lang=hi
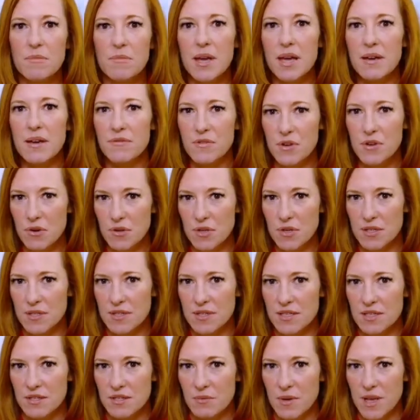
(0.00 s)
या
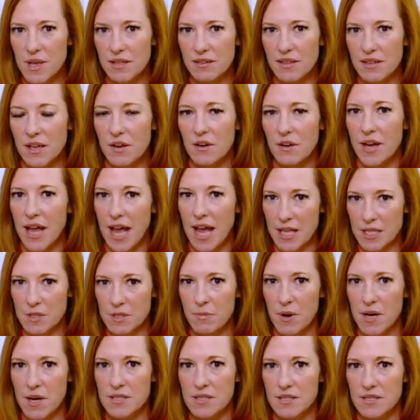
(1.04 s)
मुदाखलत की उसकी भी
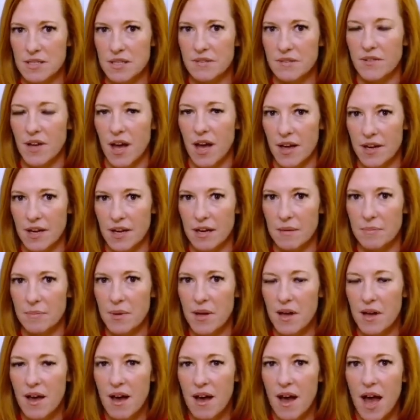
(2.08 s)
हर गिज इजाज़त
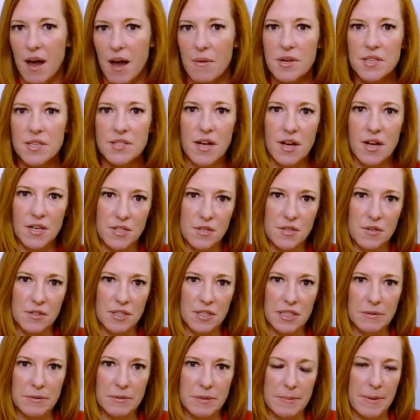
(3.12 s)
नहीं होनी चाहिए
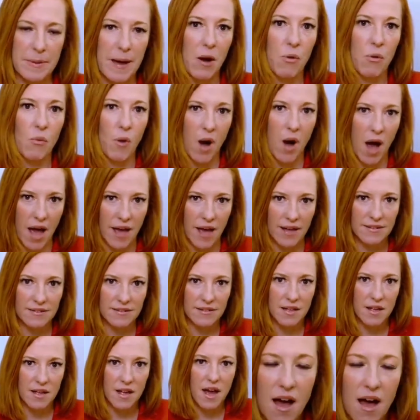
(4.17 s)
और अगर ऐसा होता
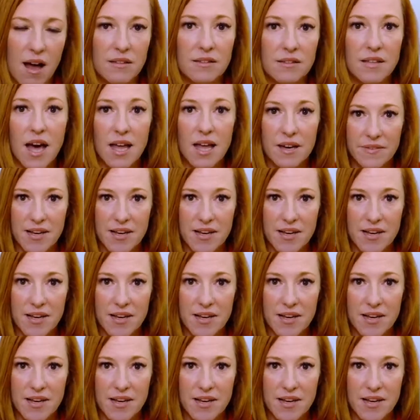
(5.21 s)
तो कल